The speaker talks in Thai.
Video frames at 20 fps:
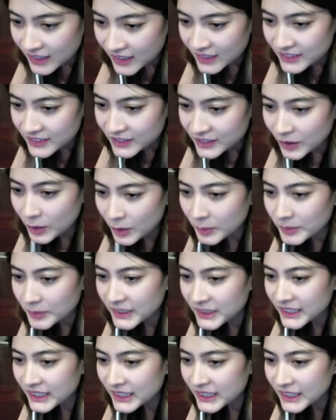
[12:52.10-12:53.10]
สม
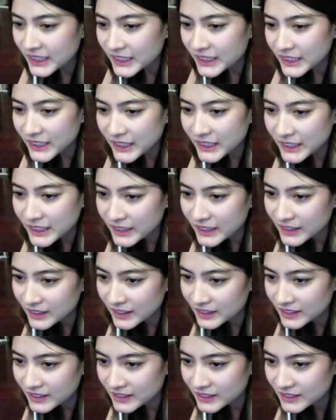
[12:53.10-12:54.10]
คิด
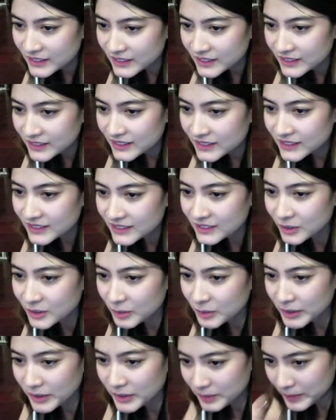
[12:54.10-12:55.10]
สม
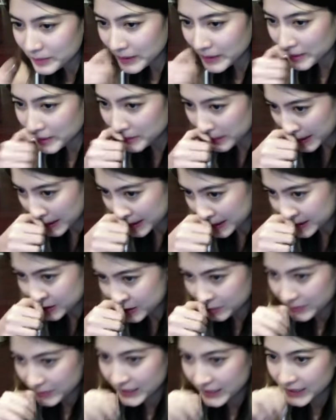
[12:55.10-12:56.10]
คิดเปลี่ยนไป ส
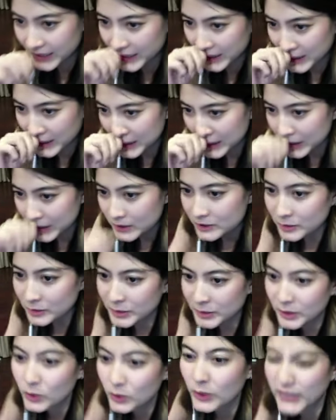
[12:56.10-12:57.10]
มคิด สม
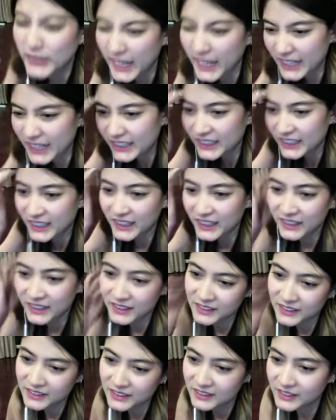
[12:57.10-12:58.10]
คิดตัวใหญ่อะค่ะ
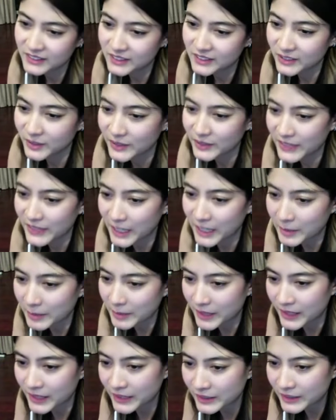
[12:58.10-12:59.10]
ตัวใหญ่
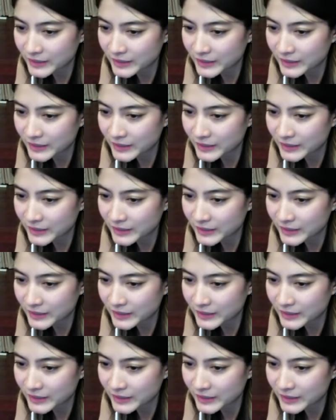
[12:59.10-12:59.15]
มาก